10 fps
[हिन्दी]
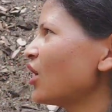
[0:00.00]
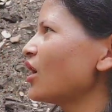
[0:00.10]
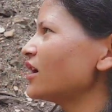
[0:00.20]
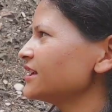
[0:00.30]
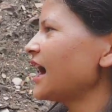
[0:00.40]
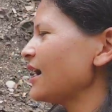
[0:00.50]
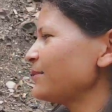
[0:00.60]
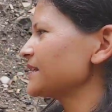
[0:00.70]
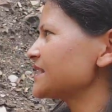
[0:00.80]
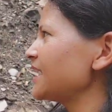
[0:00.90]
और यहाँ पे
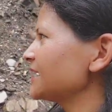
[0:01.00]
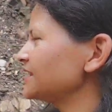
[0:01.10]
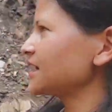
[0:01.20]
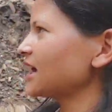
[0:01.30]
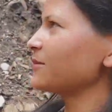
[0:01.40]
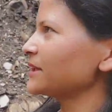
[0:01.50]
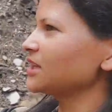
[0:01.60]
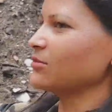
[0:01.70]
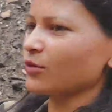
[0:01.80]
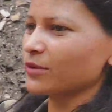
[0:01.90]
सड़क थी कहीं पता नहीं
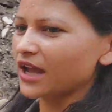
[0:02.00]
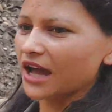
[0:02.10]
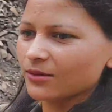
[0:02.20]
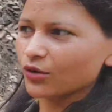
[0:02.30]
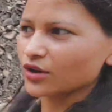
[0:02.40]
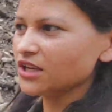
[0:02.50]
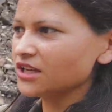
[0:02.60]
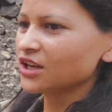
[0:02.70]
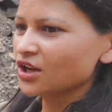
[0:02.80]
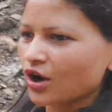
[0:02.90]
वो भी गायब होगी
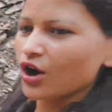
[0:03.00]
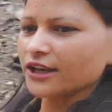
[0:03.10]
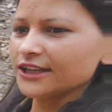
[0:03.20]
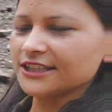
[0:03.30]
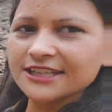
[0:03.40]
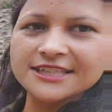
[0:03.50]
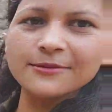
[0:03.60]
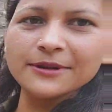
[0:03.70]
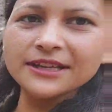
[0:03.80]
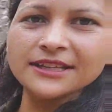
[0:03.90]
और इधर से
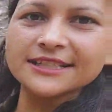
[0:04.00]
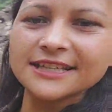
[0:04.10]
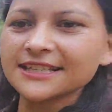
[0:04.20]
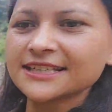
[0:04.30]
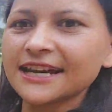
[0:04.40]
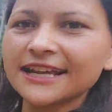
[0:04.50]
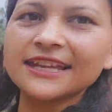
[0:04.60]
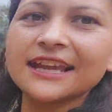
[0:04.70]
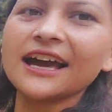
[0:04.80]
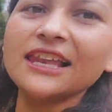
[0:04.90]
भी नीचे से सड़क
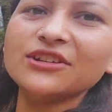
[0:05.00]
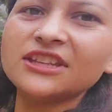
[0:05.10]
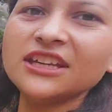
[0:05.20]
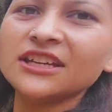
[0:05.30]
निकाली हुई थी